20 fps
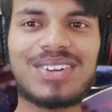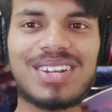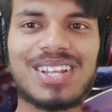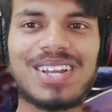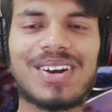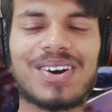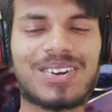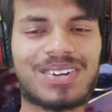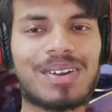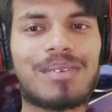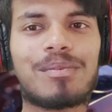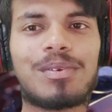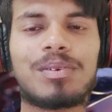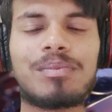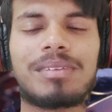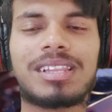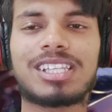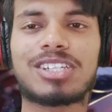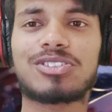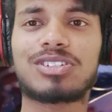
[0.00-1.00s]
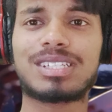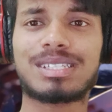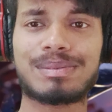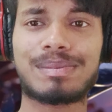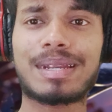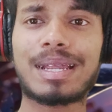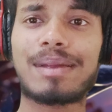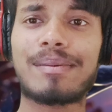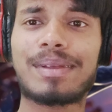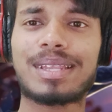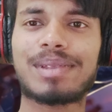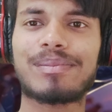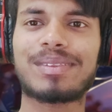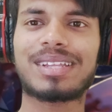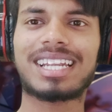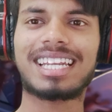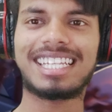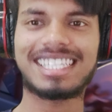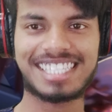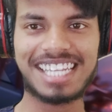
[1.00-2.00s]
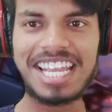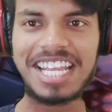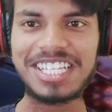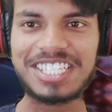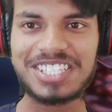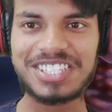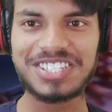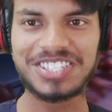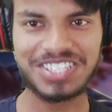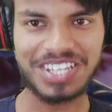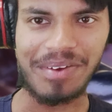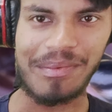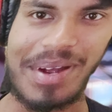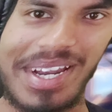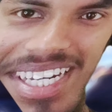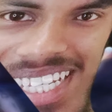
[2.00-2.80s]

लिए और हम लोग मिलते हैं छोटे से वीडियो के बाद तब तक जय हिंद जय